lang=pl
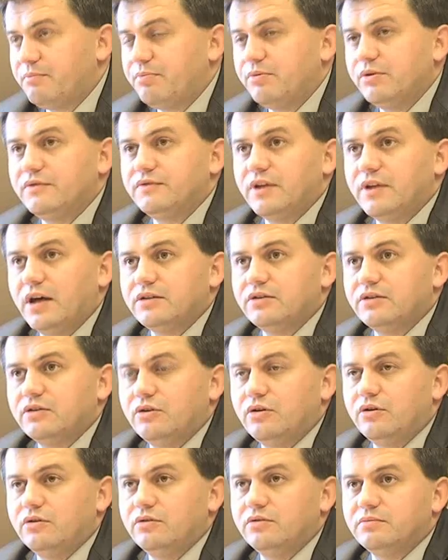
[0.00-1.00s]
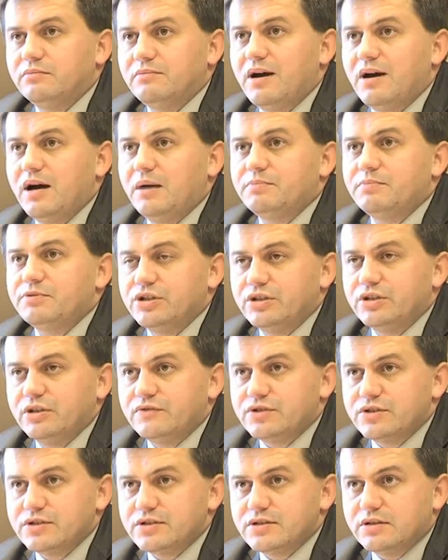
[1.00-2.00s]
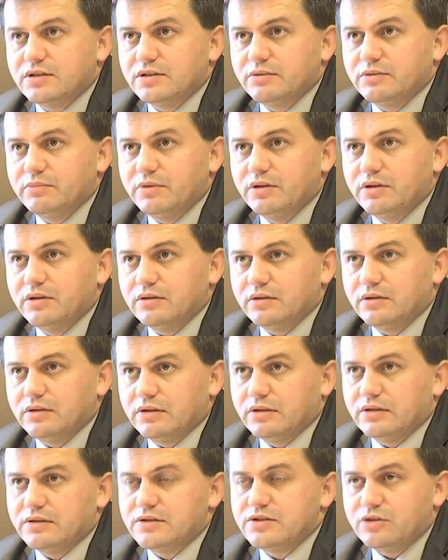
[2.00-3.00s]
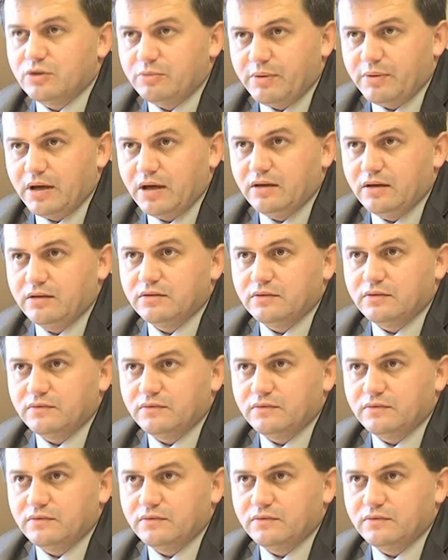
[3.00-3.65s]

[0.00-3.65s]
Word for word: Wpływ na to ma przede wszystkim e, stopa,